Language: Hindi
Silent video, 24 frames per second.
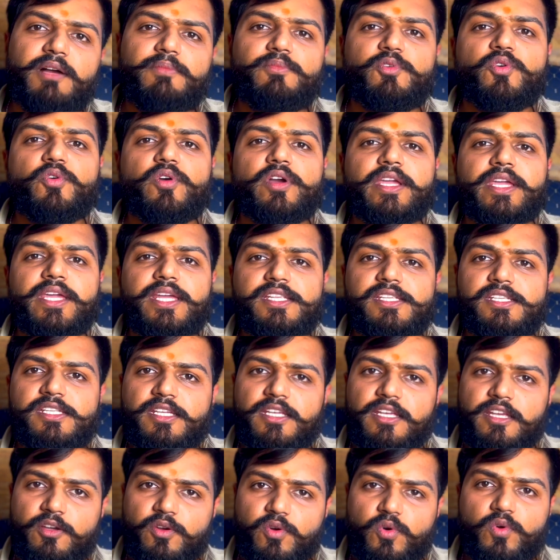कम हो गए हैं
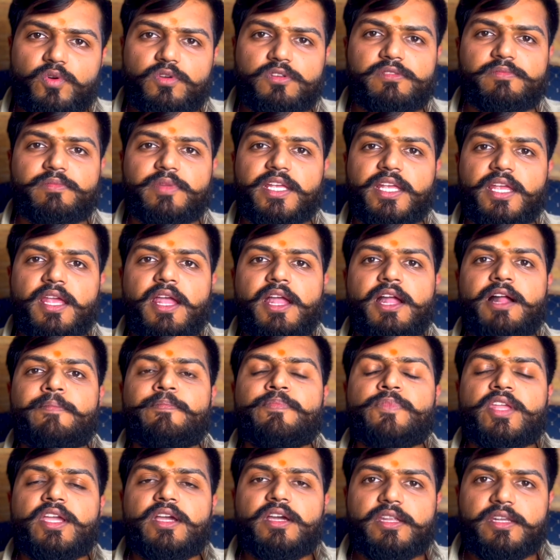सी कोर्स में
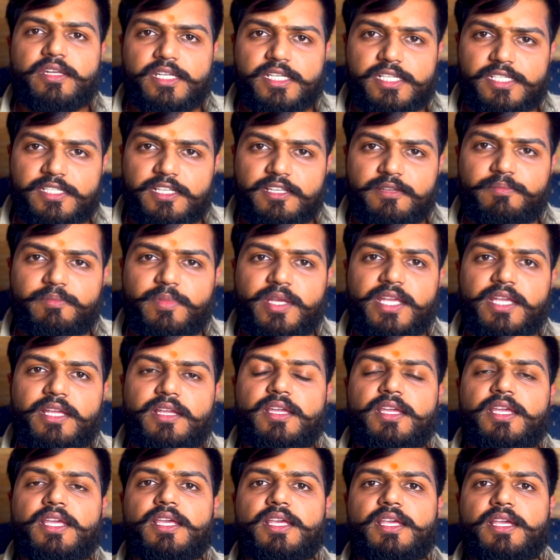रीज़न
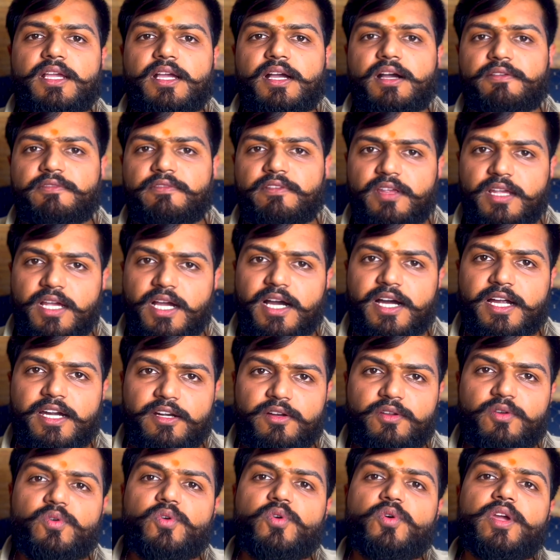बींग की काफ़ी
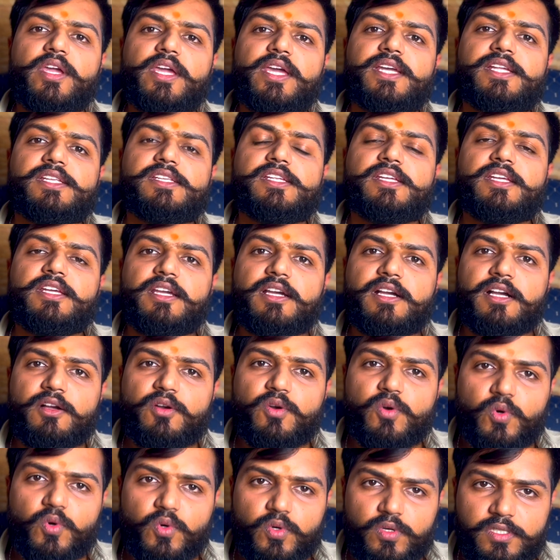हार्ड हो गया है सी का
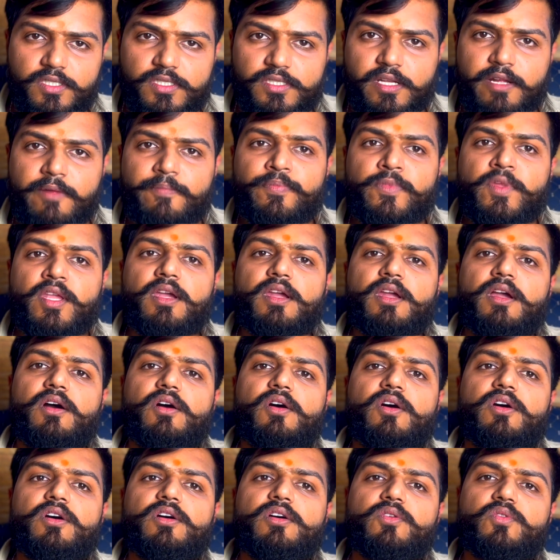कोर्स
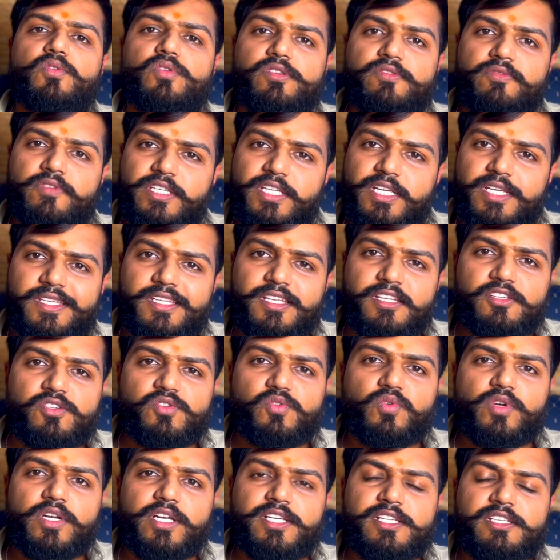और उस वजह से
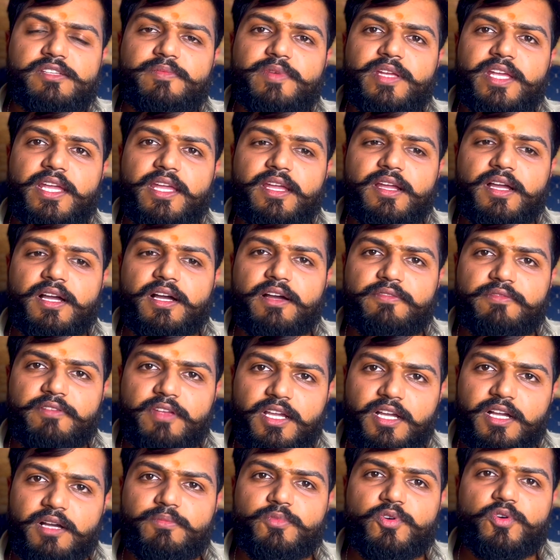स्टूडेंट्स भी हैं काफ़ी
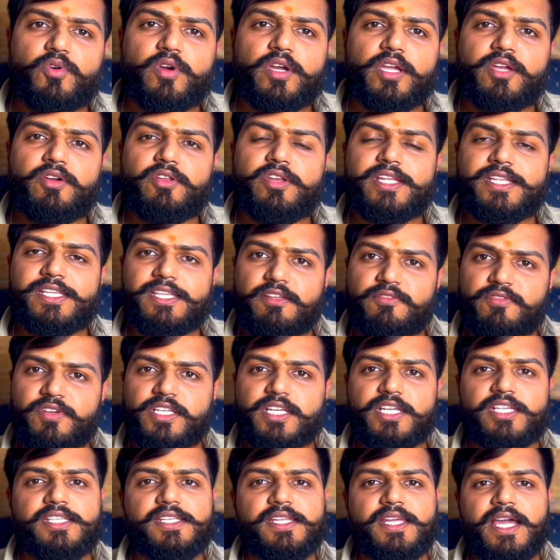कम हो गए हैं और इसी
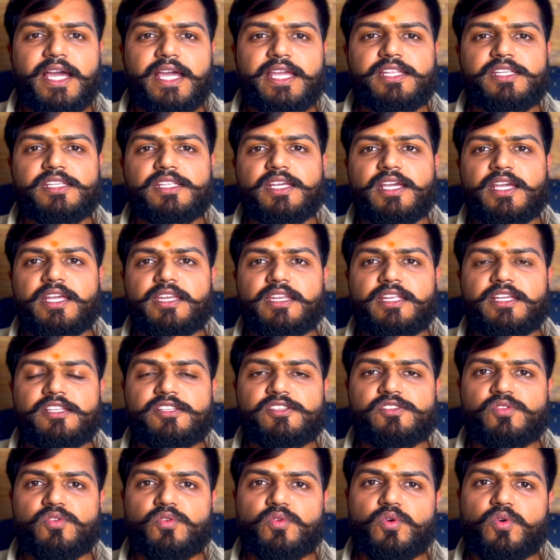वजह से आईसीआई ने
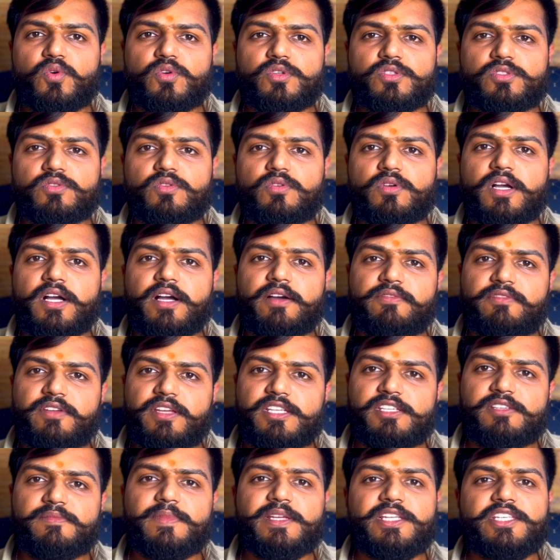इसको कोर्स को काफ़ी
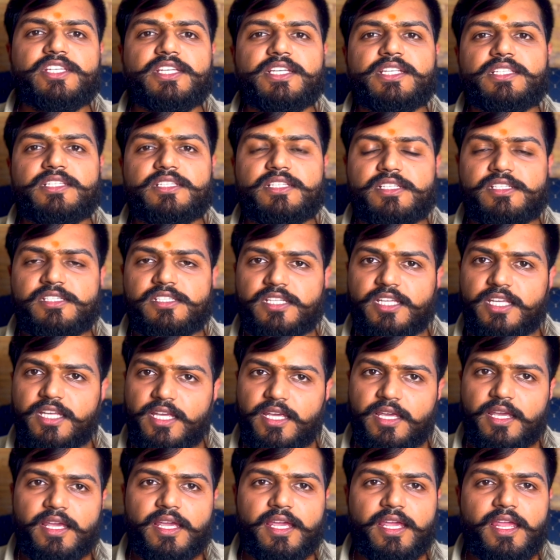इसमें चेंजेस
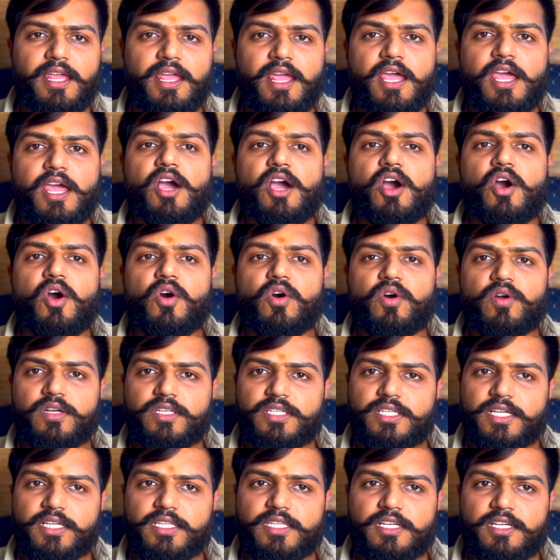किए हैं और
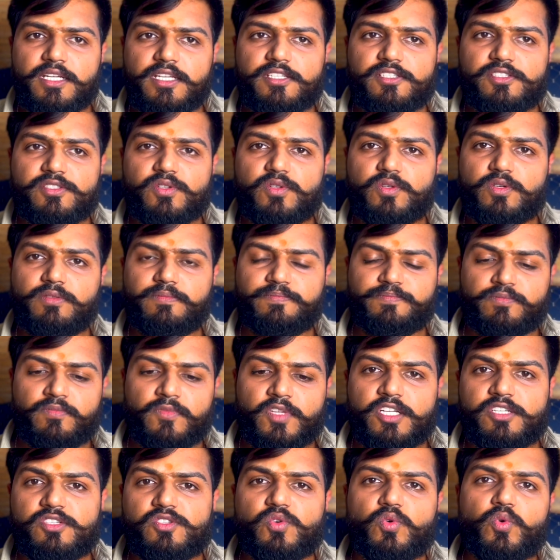ज़्यादा इसको
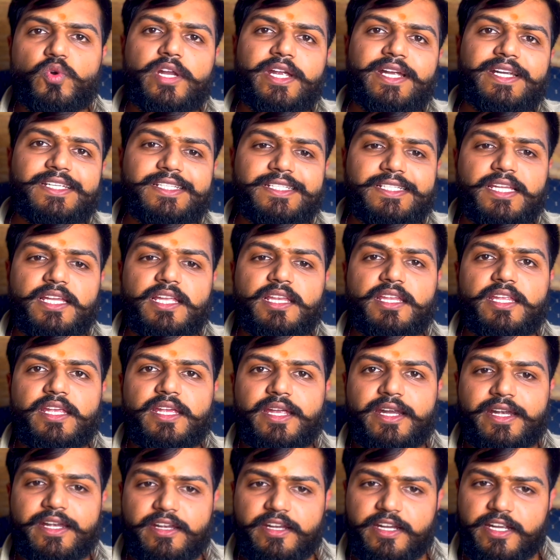स्टूडेंट्स के लिए
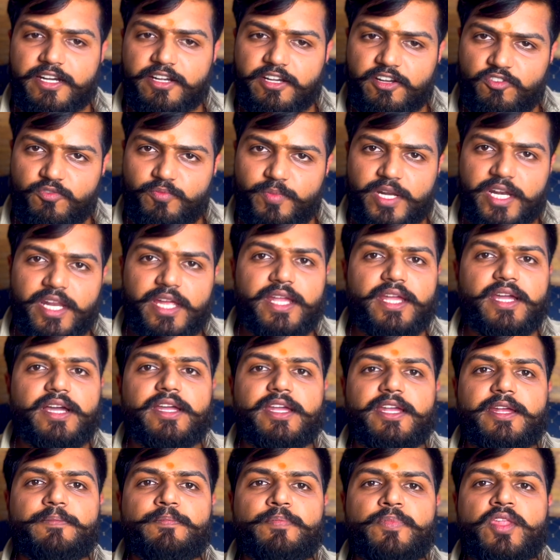अट्रैक्टिव बनाया
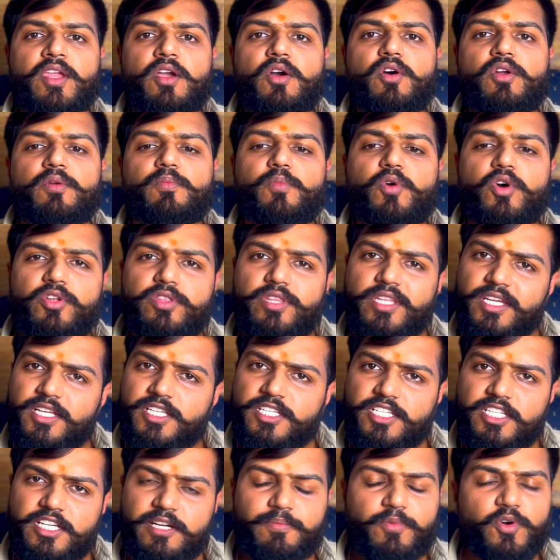है और बहुत ही
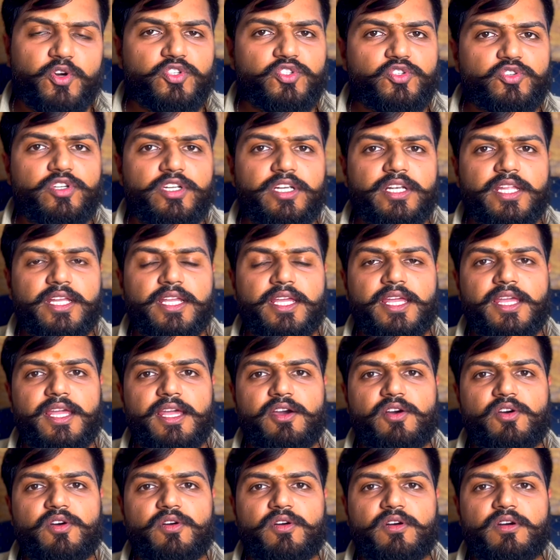अच्छी अपॉर्चुनिटी है
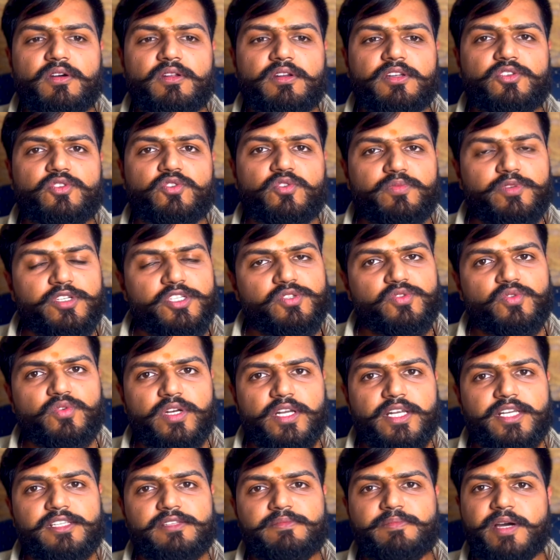और जो भी
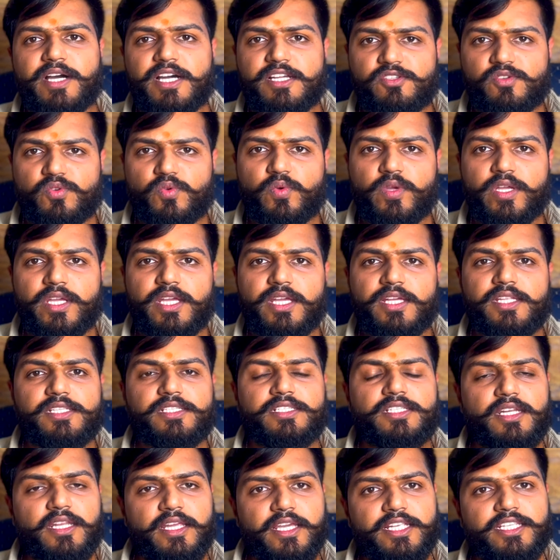स्टूडेंट्स पास हुए हैं
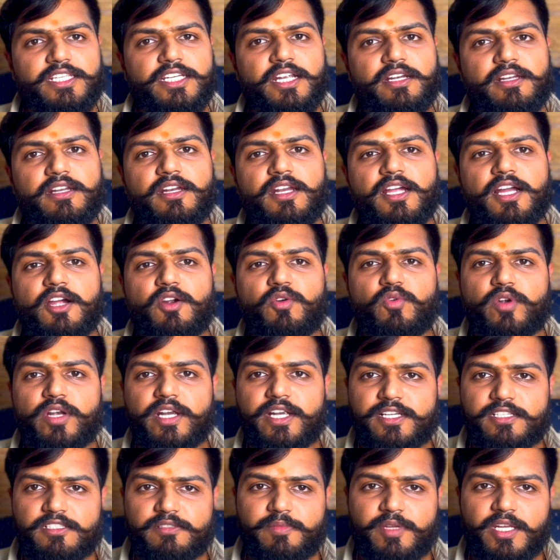नए चार्टर
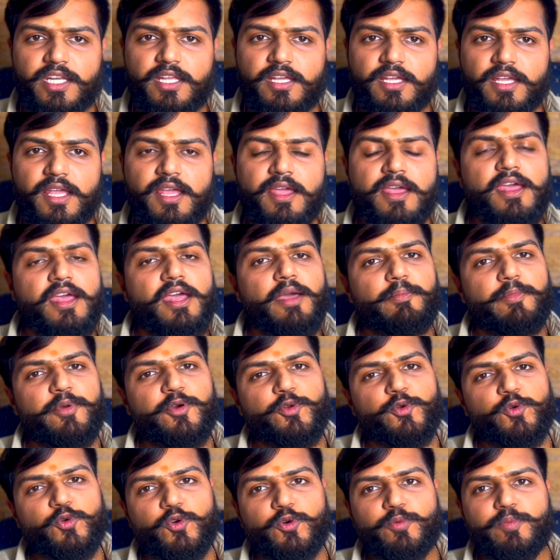अकाउंटेंट्स बने हैं मैं
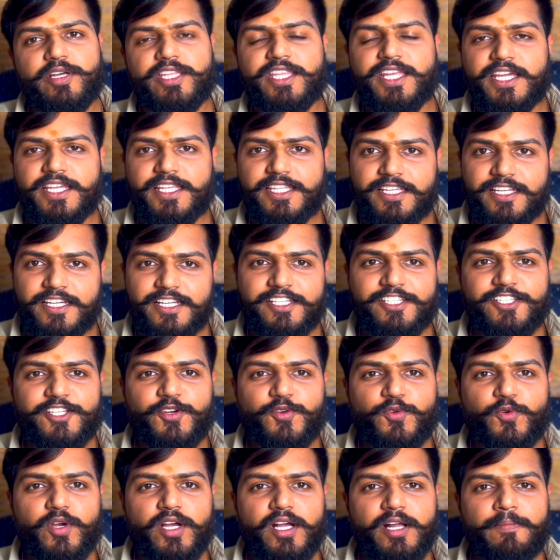उनको बधाई देना
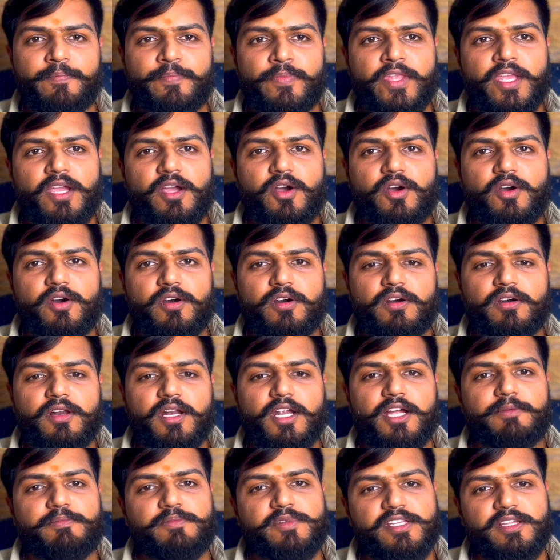चाहूँगा और
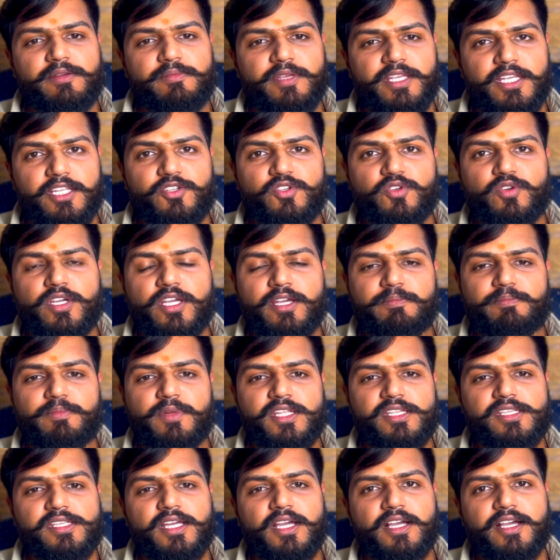आप सभी जो हैं
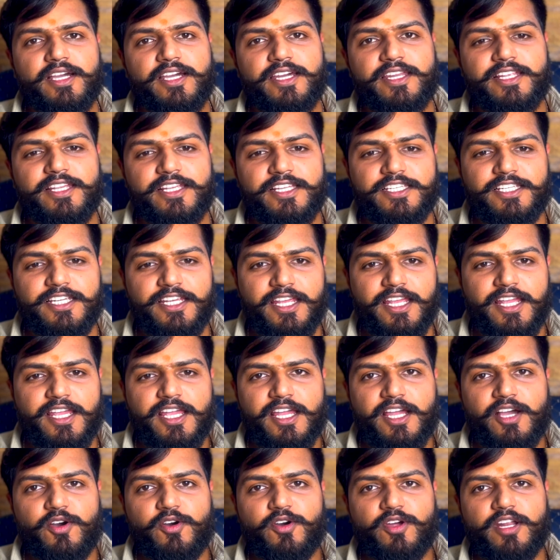अपने साकार कीजिए
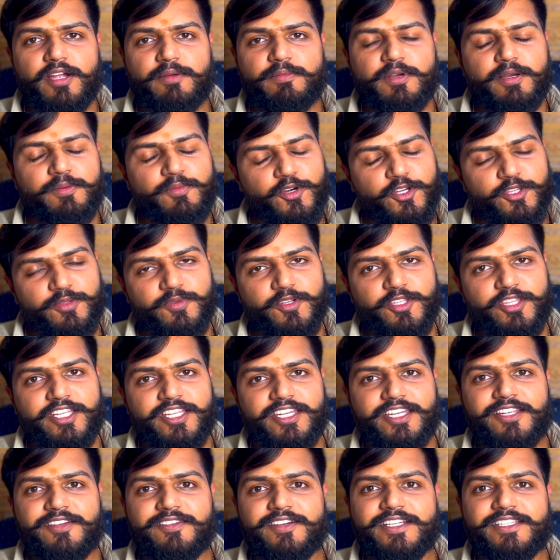और आपका बहुत बहुत
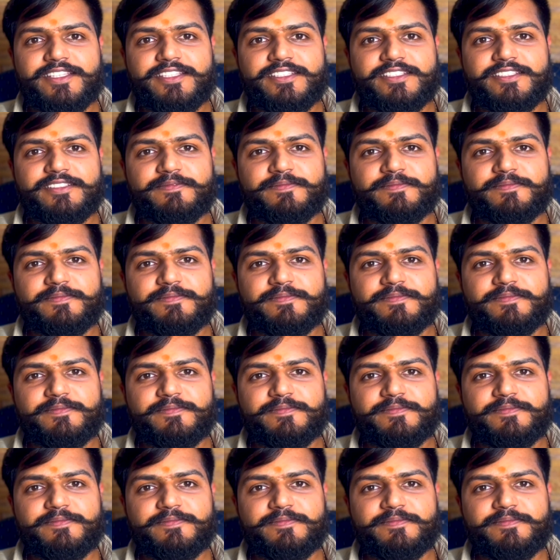धन्यवाद